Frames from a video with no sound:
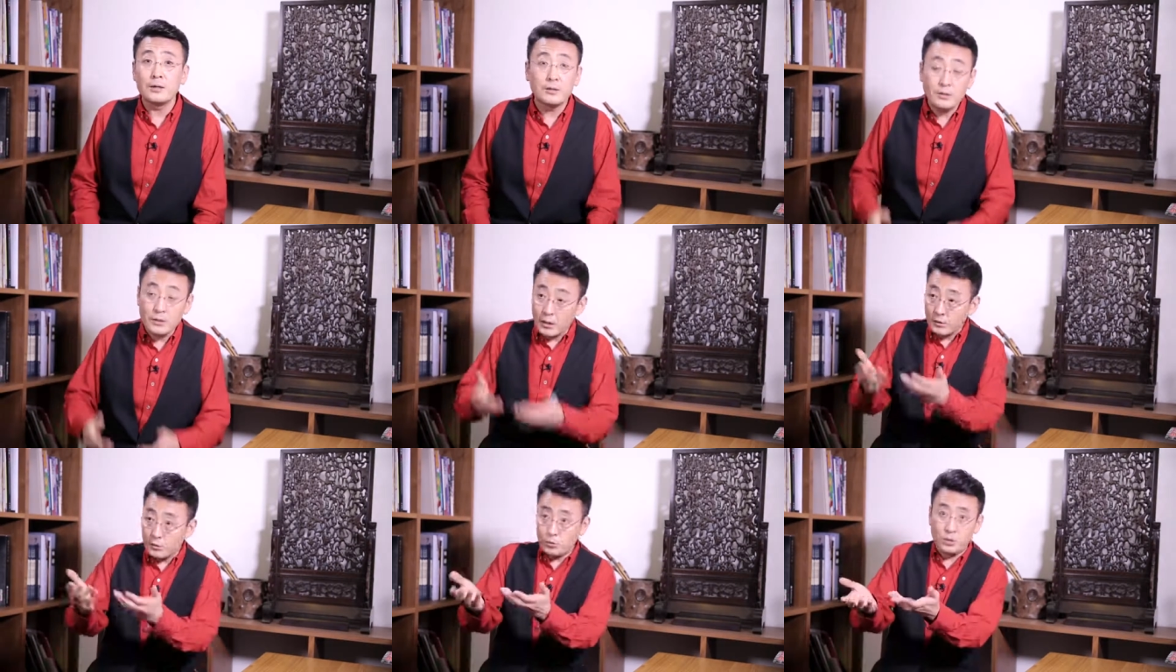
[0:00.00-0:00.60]

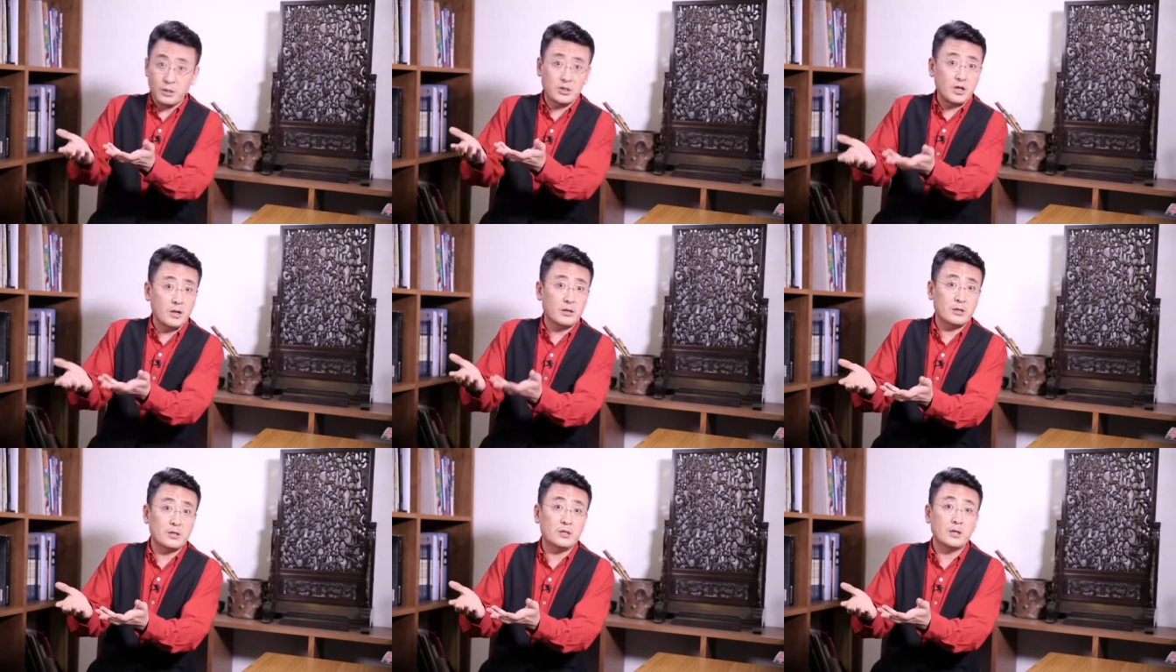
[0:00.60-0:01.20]
那对这
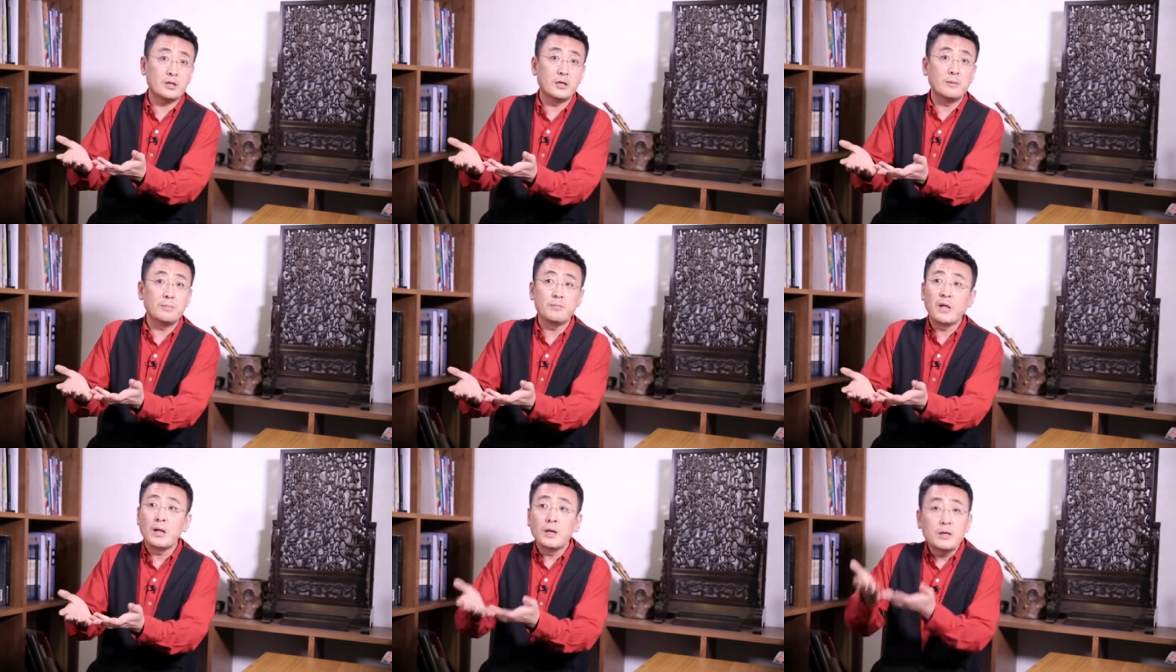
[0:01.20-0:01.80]
样一些人，
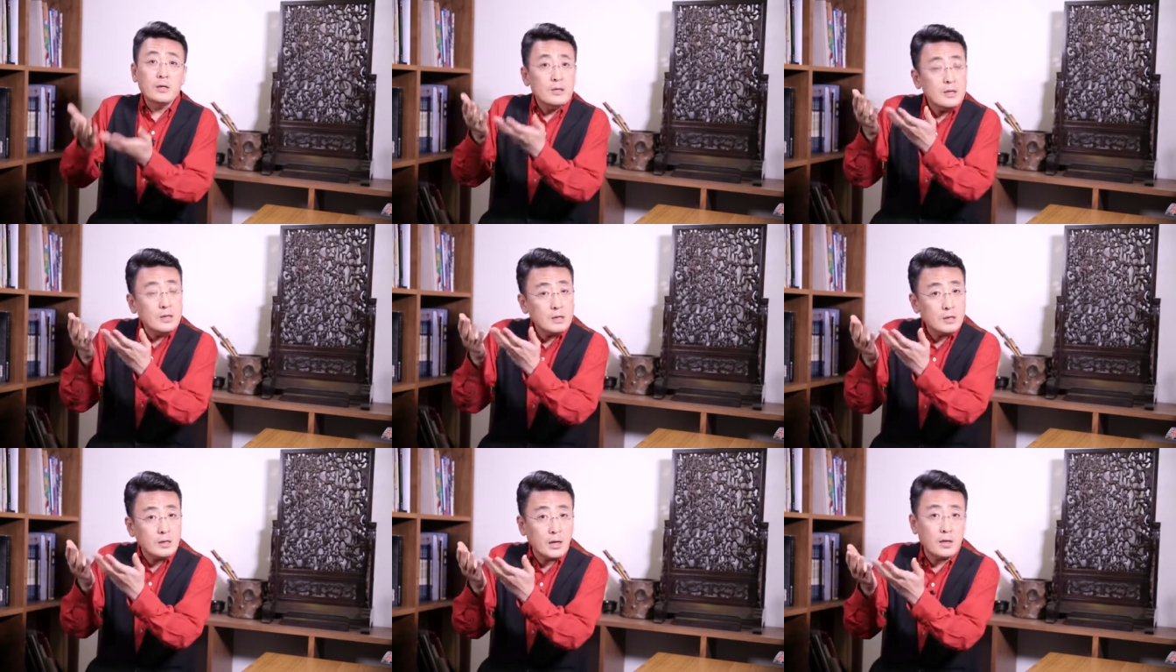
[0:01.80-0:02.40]

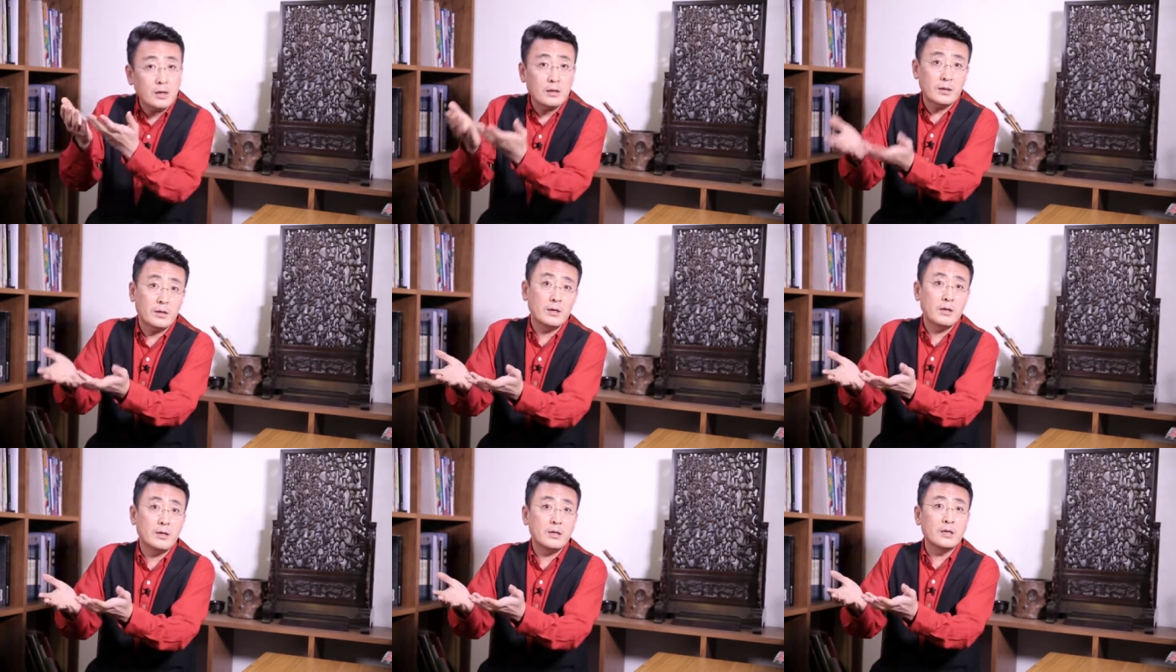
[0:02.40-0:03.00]
应该
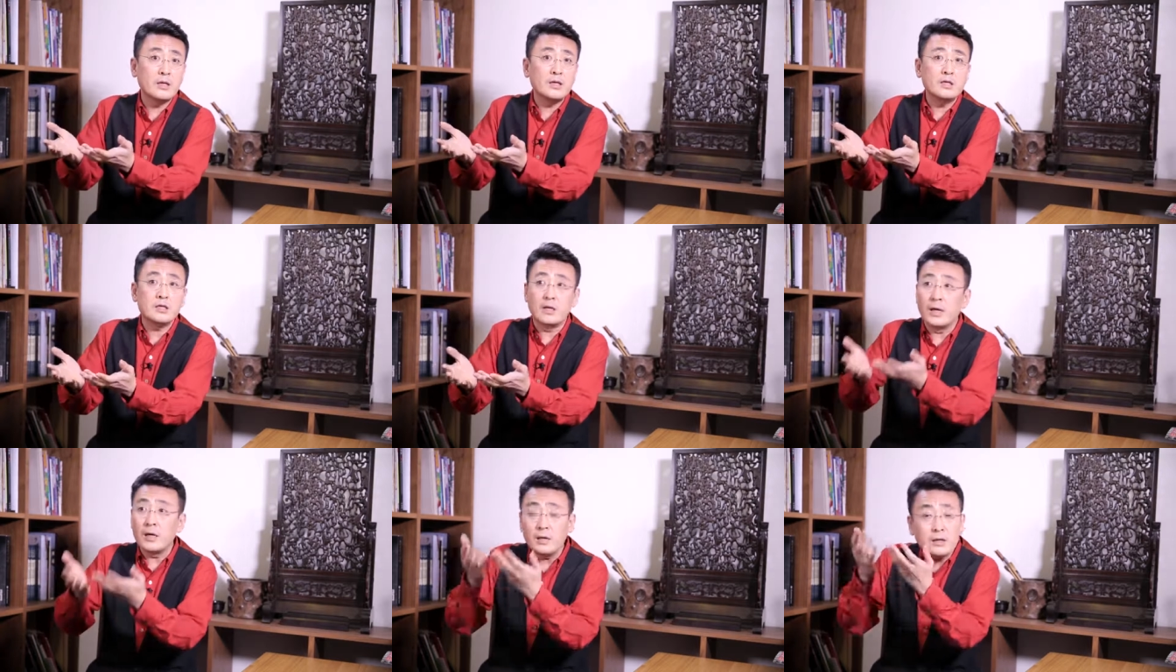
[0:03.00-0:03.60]
理
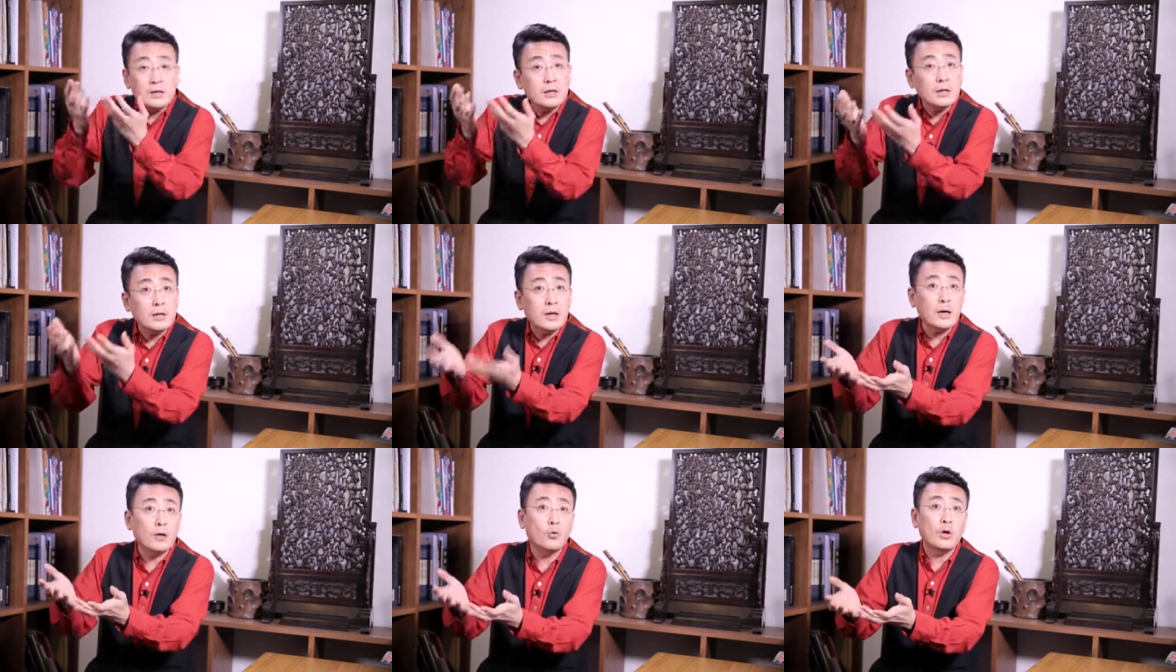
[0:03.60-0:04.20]
解，应
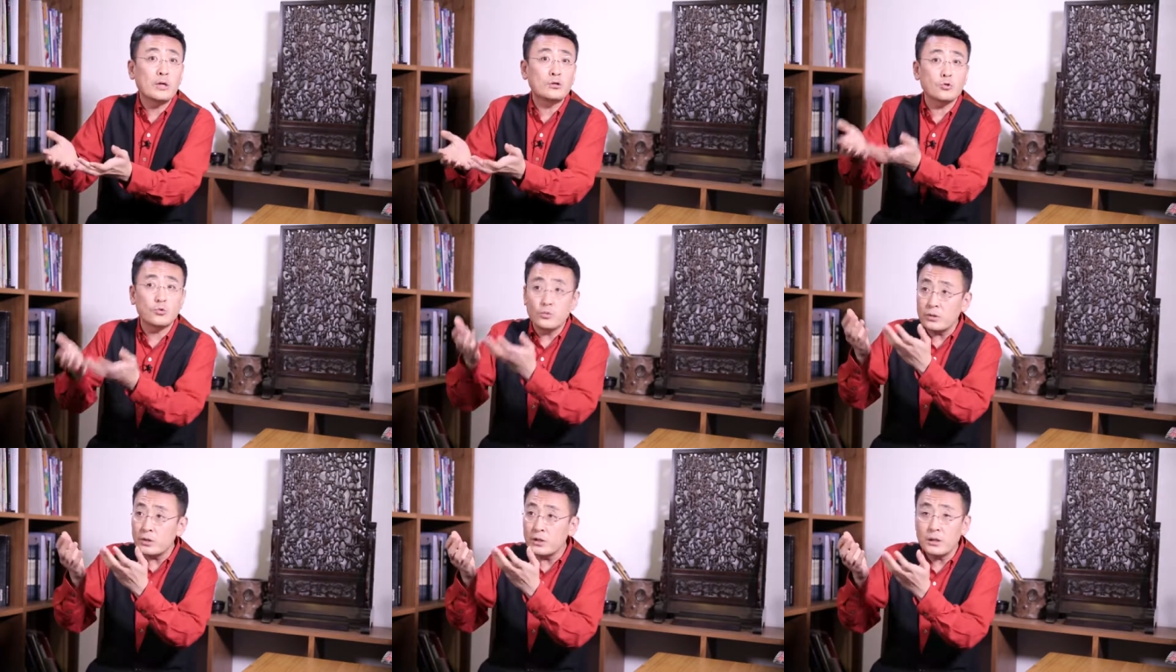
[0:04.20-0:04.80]
该关
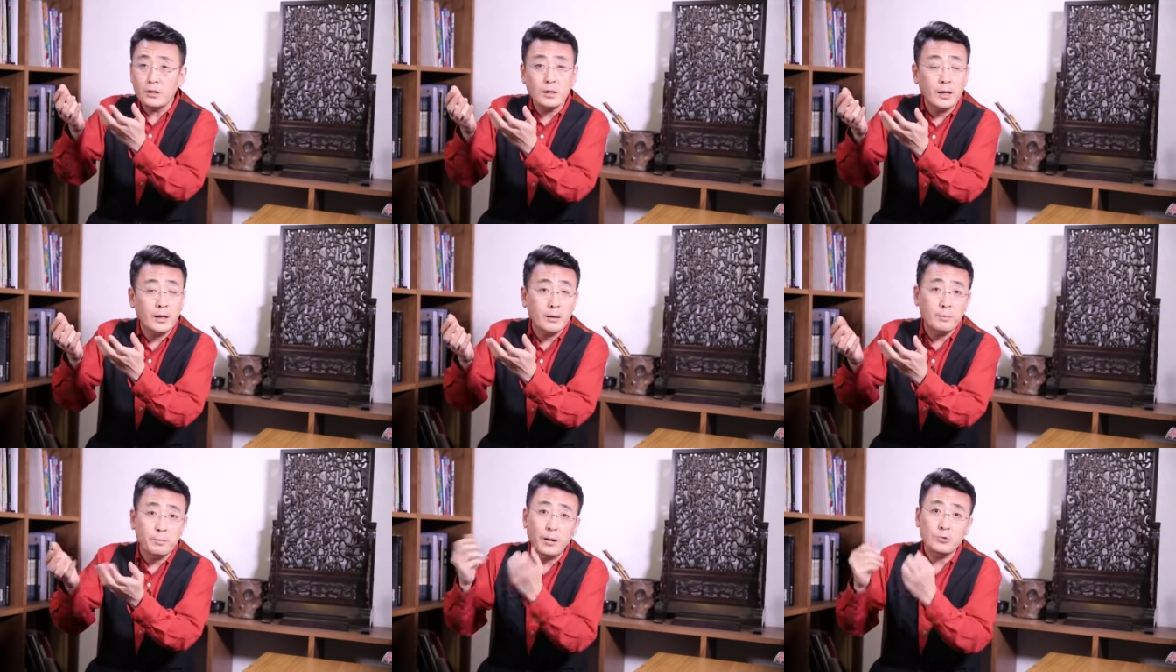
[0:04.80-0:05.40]
注，应该
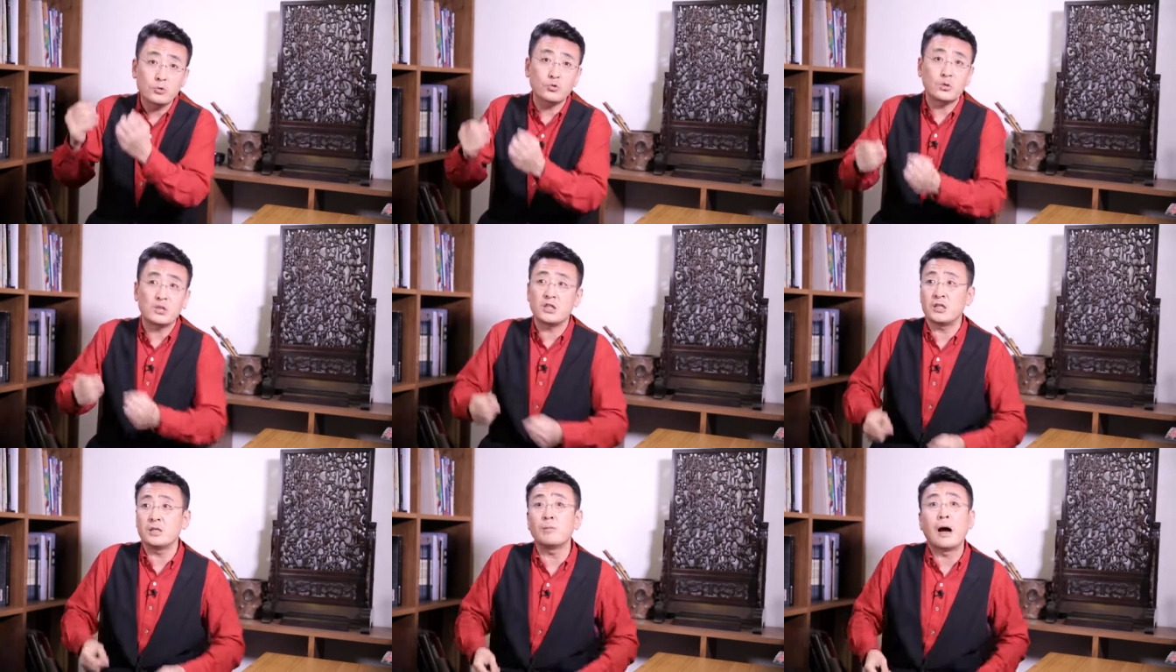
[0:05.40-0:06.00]
帮助，
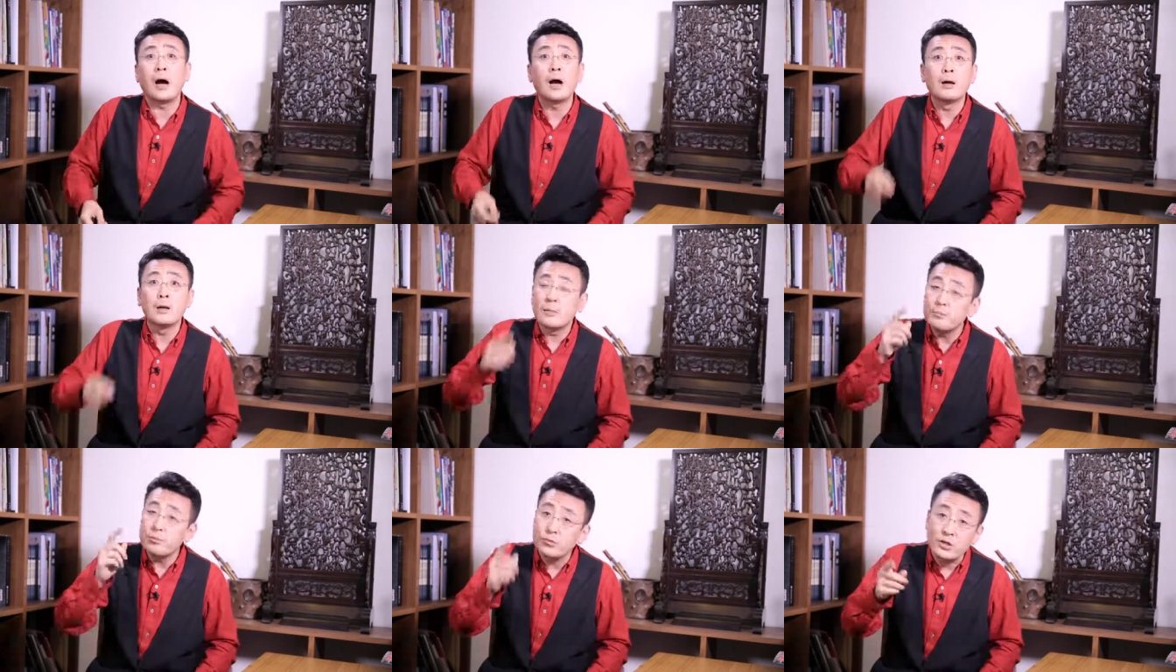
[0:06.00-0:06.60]
起码
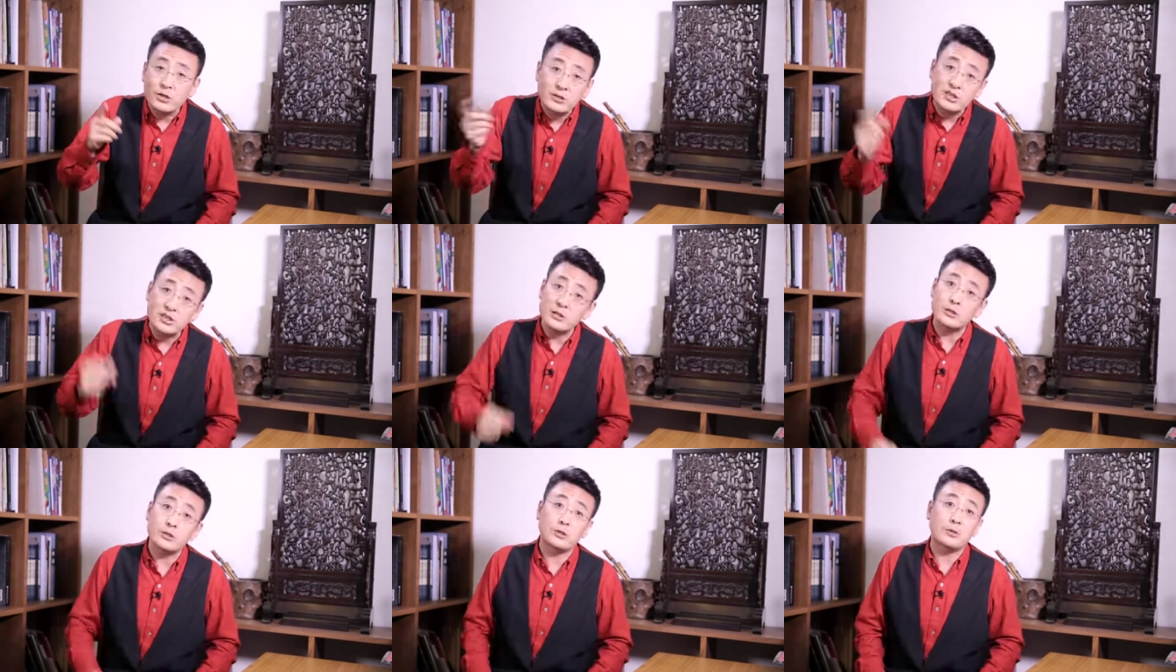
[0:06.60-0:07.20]
不能
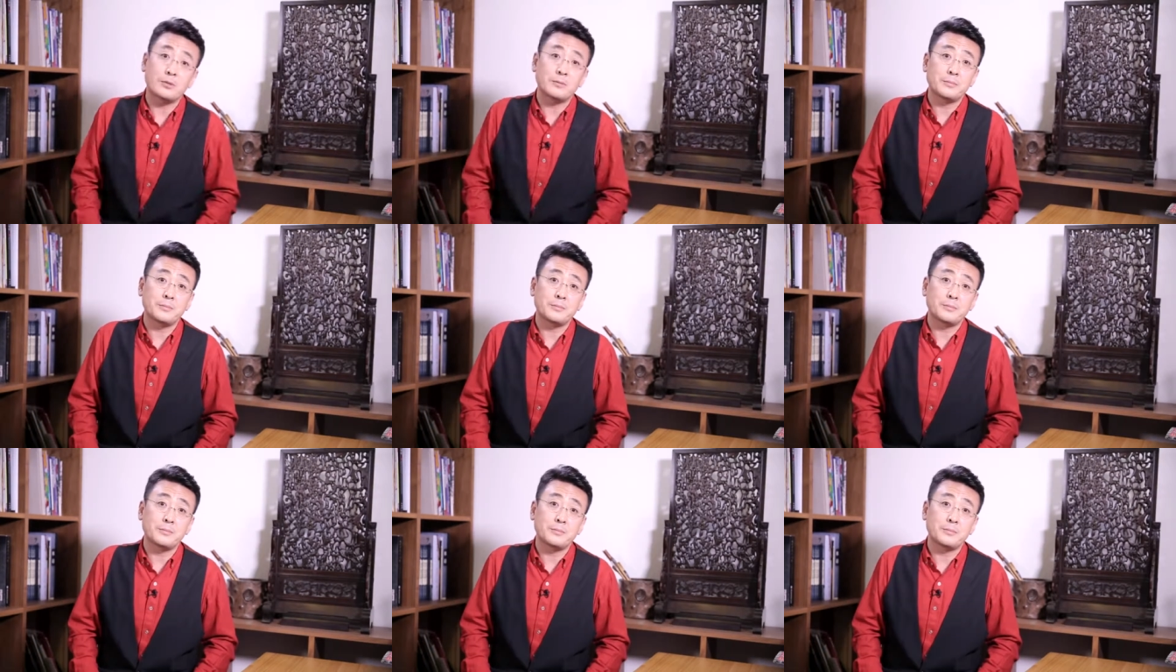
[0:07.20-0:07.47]
歧视。